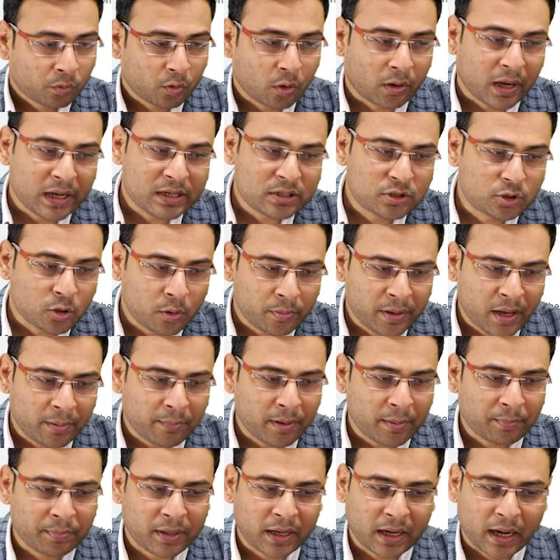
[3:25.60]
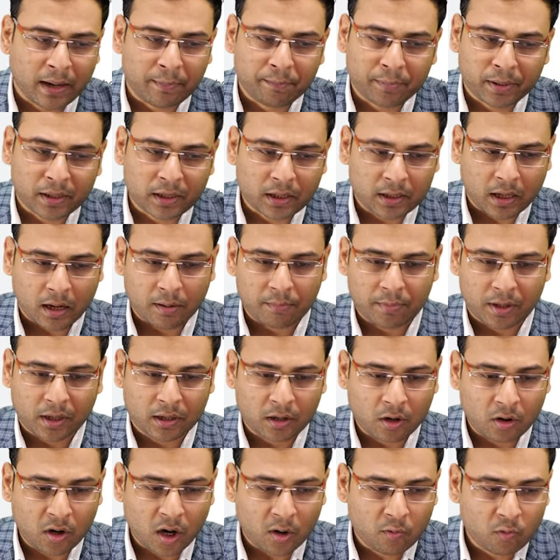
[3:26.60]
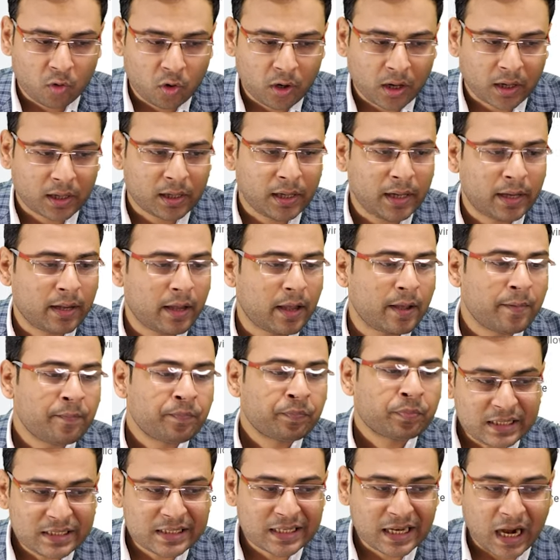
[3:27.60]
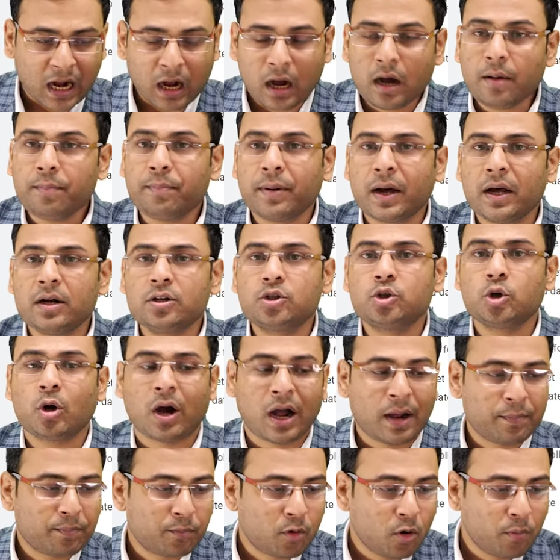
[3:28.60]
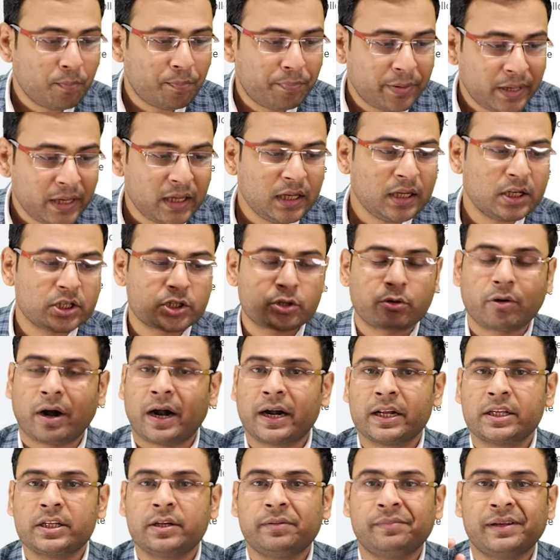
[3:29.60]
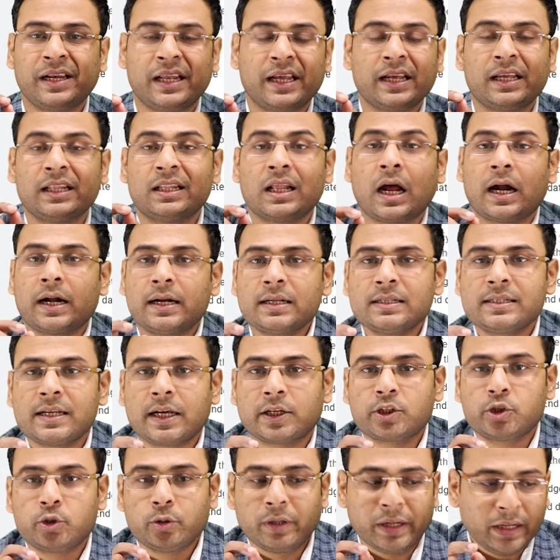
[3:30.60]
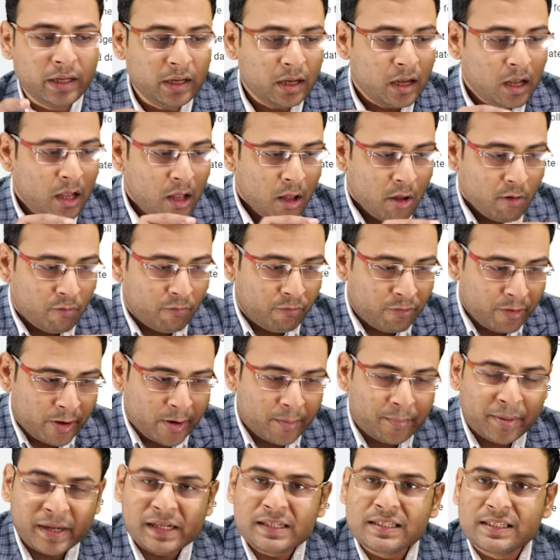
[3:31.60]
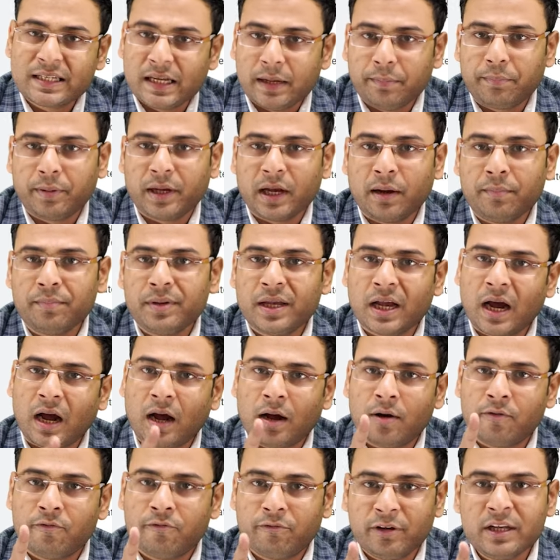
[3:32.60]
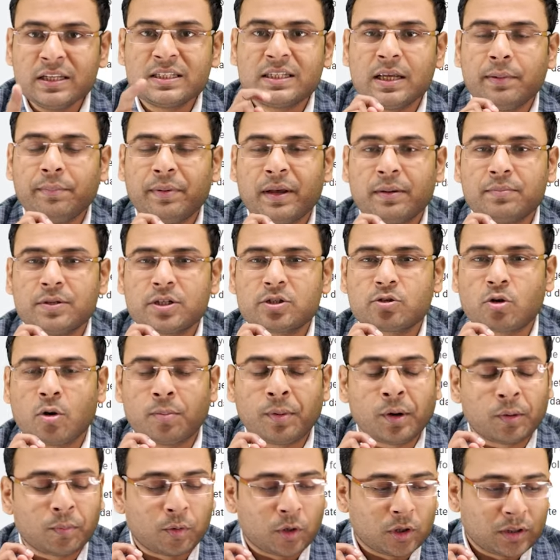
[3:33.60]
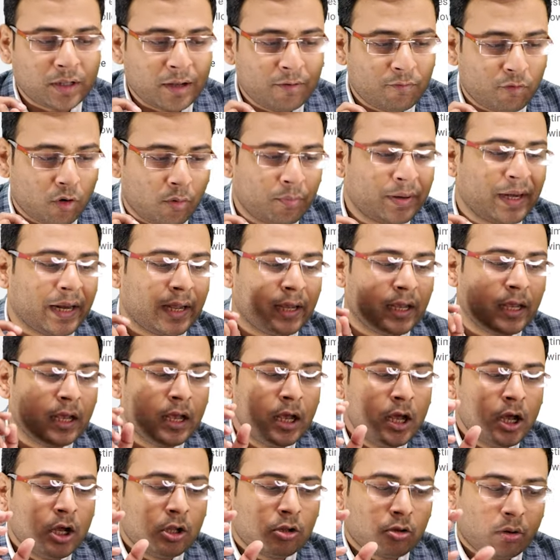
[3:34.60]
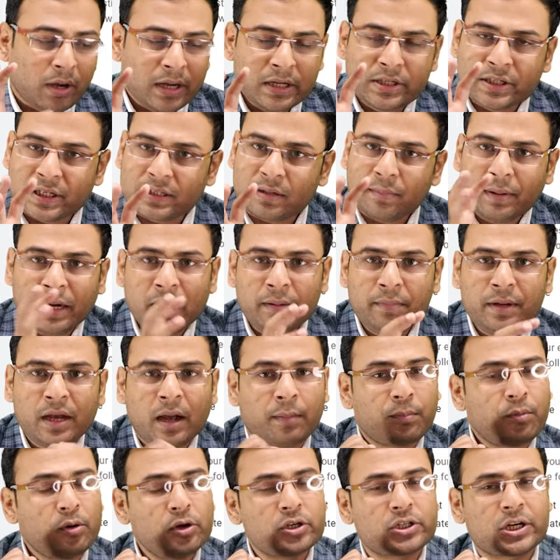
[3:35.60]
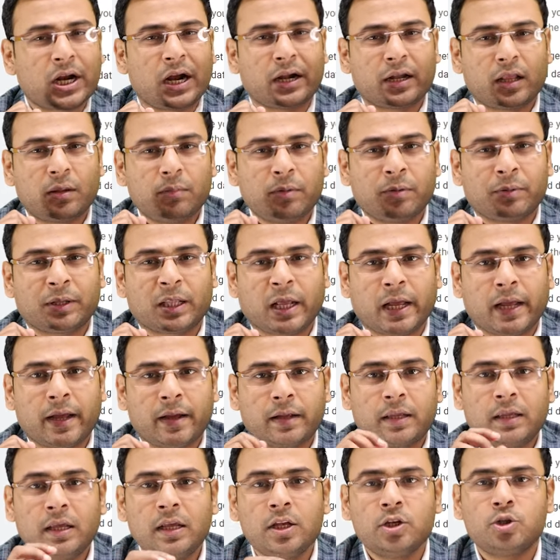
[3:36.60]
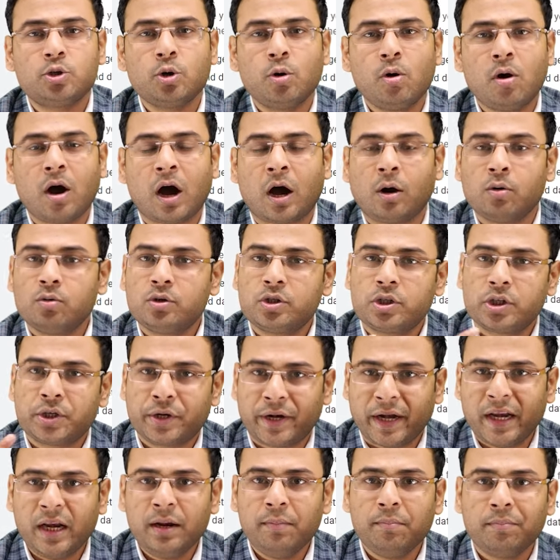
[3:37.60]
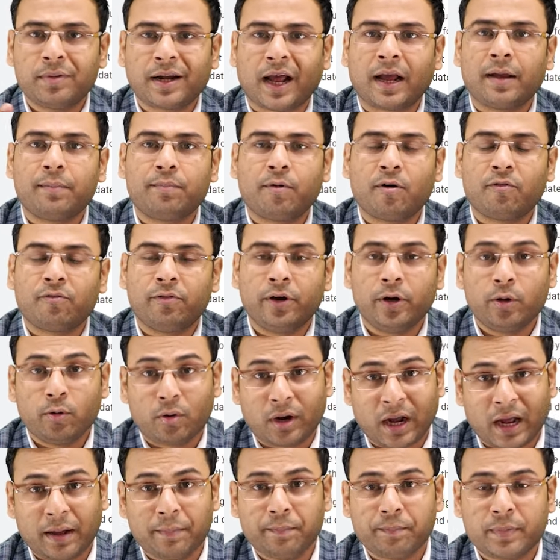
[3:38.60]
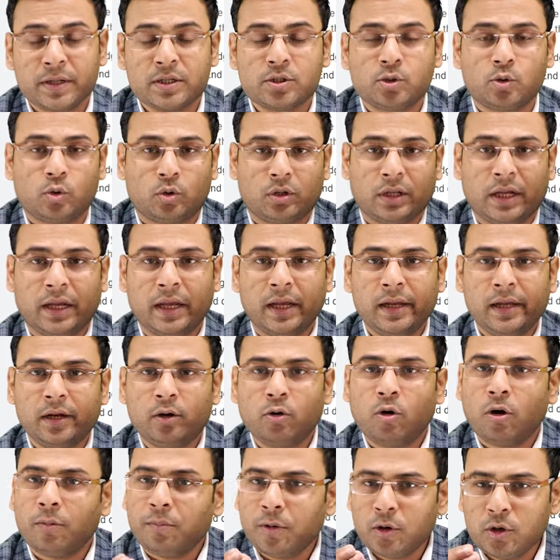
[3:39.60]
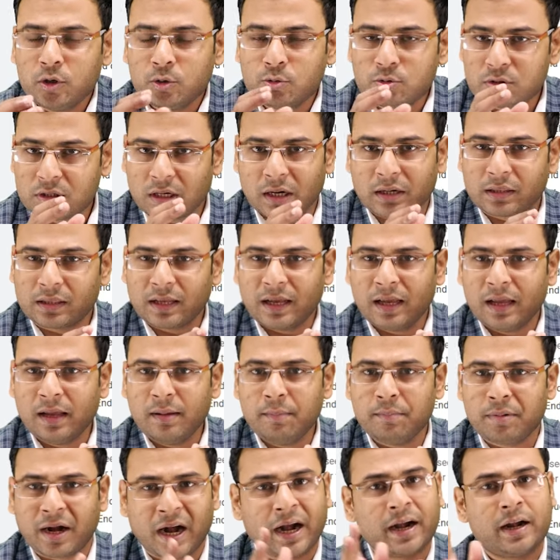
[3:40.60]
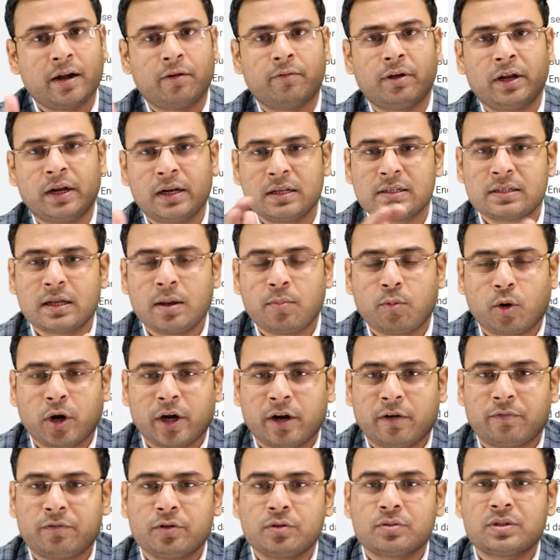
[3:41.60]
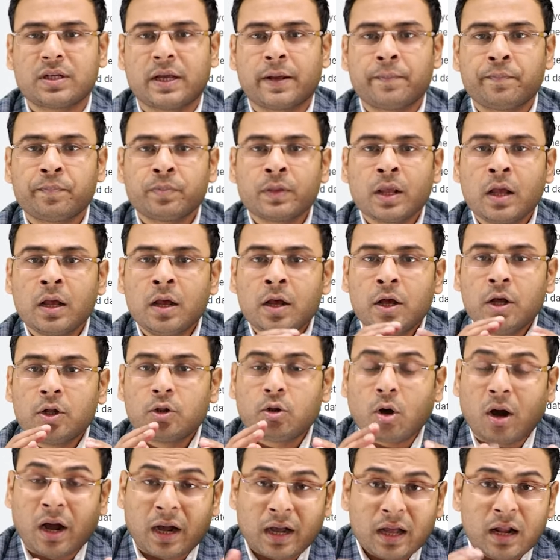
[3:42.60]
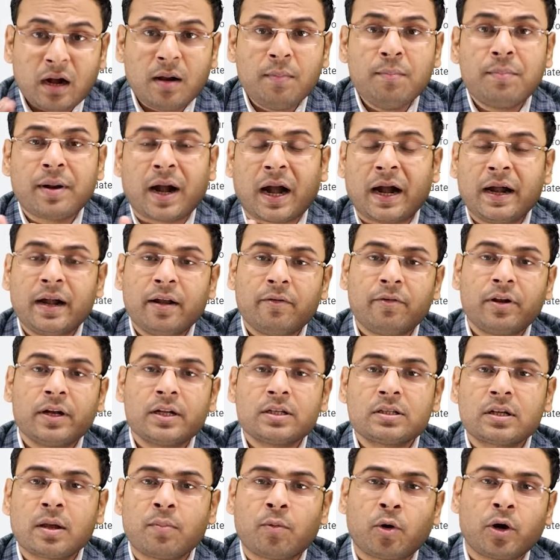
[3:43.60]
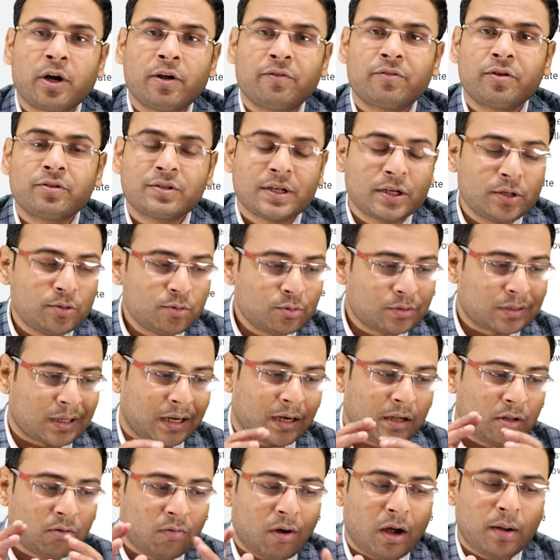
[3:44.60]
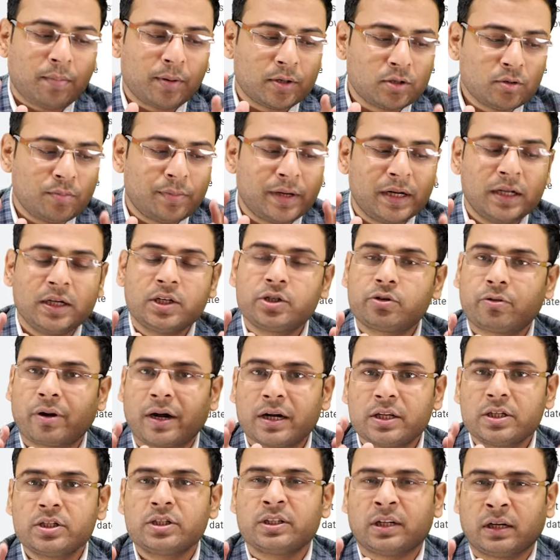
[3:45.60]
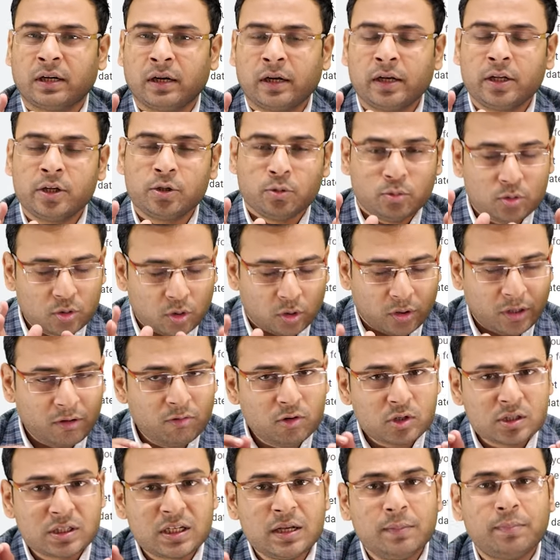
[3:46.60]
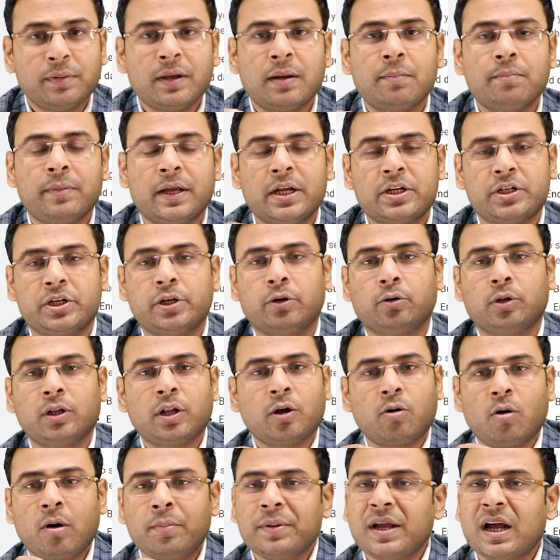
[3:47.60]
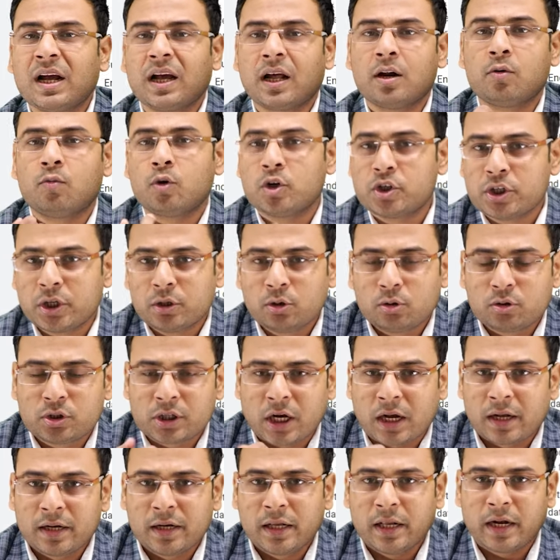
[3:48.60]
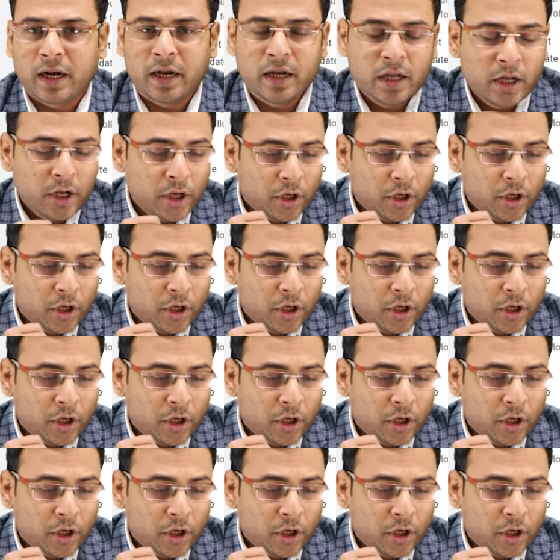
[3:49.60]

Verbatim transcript: तो गाइज जो भी हमें अपने कैंपेन का नाम रखना होगा वो रख लेंगे यहां पर जो आपको बिडिंग स्ट्रेटजी मिलेगी दैट इज एक्चुअली वेबल सीपीएम या वी सीपीएम जिसको हम लोग बोलते हैं वो मिलेगी तो गाइज जैसा मैंने अभी आपको स्टार्टिंग में बताया कि जो आउटस्ट्रीम टाइप ऑफ वीडियो कैंपेन्स होते हैं इनको हम लोग यूज करते हैं ब्रांड अवेयरनेस के पॉइंट ऑफ व्यू से तो अगर हम ब्रांड अवेयरनेस के पॉइंट ऑफ व्यू से यूज करें तो वहां पर जो बिडिंग स्ट्रेटजी जनरली यूज होती है वो सीपीएम बेस्ड ही होती है देखो हम यहाँ कन्वर्जन तो चाह नहीं रहे